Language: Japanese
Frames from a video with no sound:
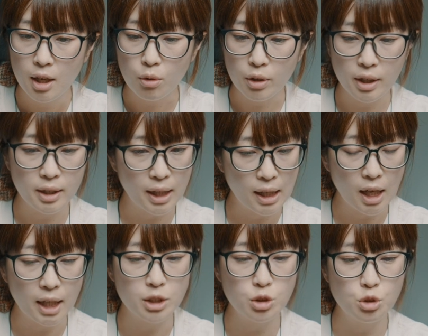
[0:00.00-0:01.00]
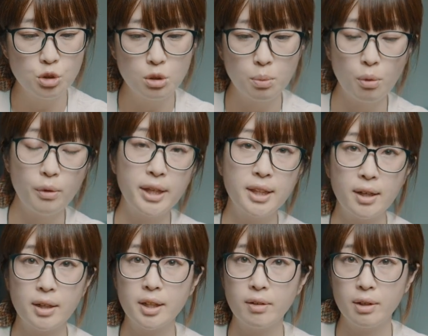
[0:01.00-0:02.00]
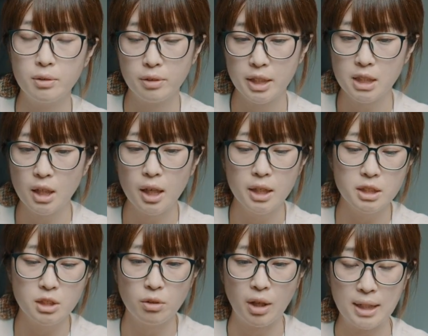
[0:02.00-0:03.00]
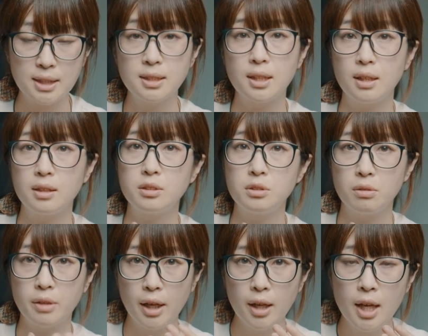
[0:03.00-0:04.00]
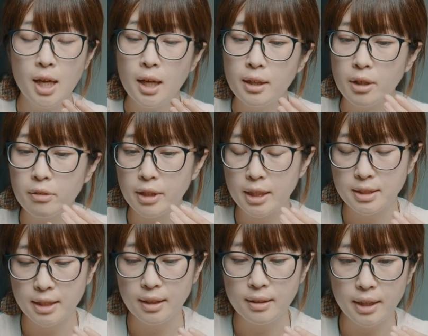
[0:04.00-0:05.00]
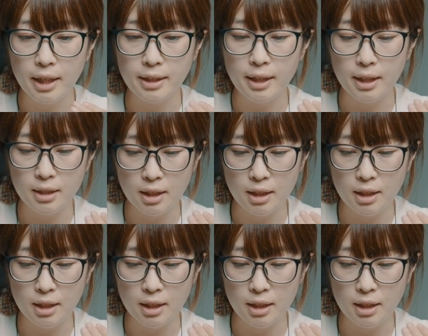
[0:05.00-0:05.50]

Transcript: これはねやはり厨房園ならではのね被写界深度の浅さなんですよねなので全体的